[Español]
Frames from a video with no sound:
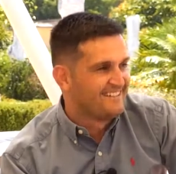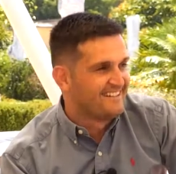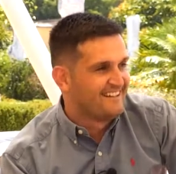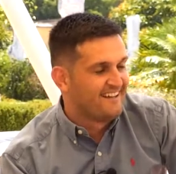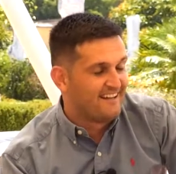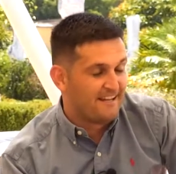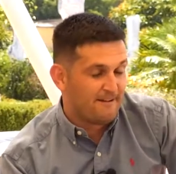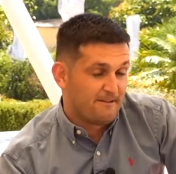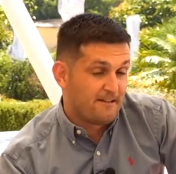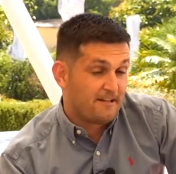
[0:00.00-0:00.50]

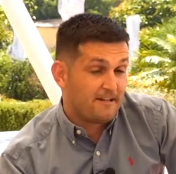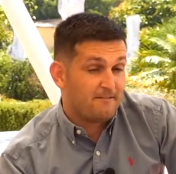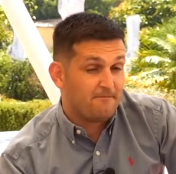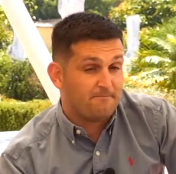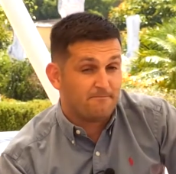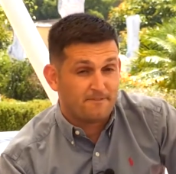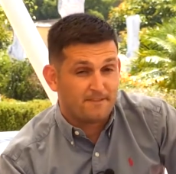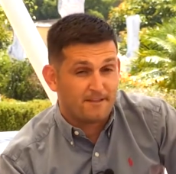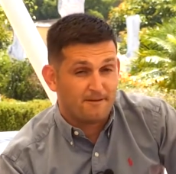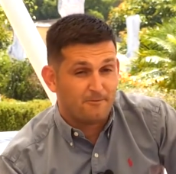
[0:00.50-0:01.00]
la verdad que
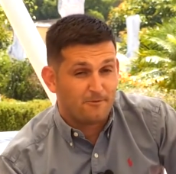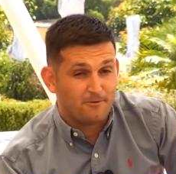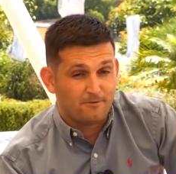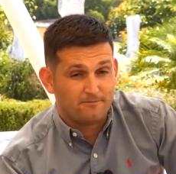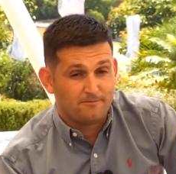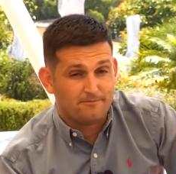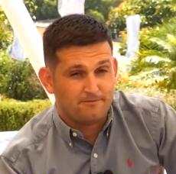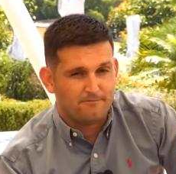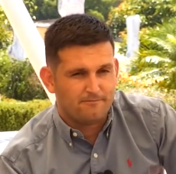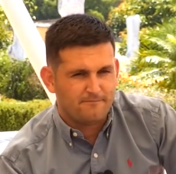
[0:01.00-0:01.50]

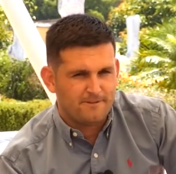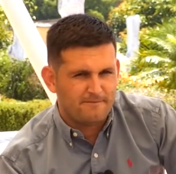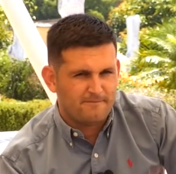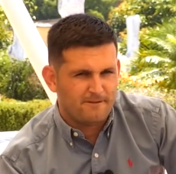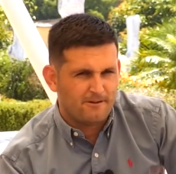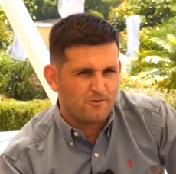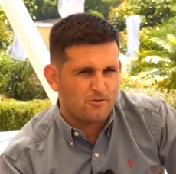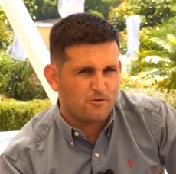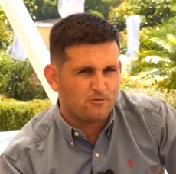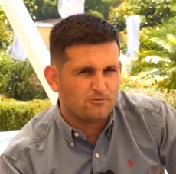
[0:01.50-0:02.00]
empezamos mi
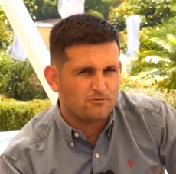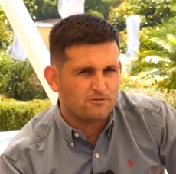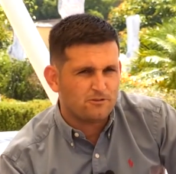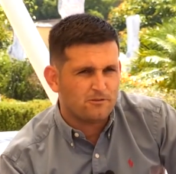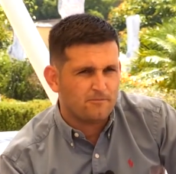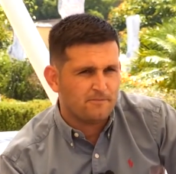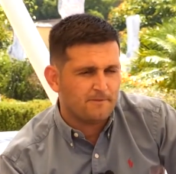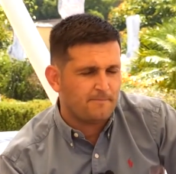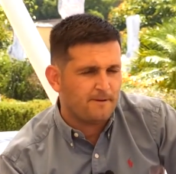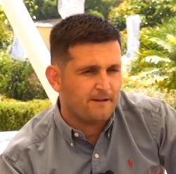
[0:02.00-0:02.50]
hermano y yo juntos
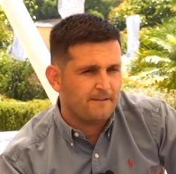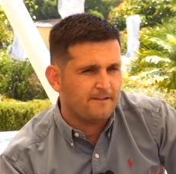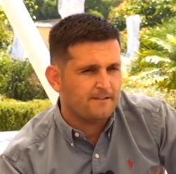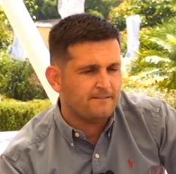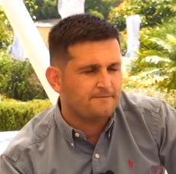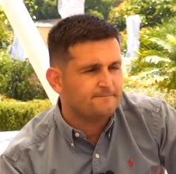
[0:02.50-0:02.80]
con mis padres. Pero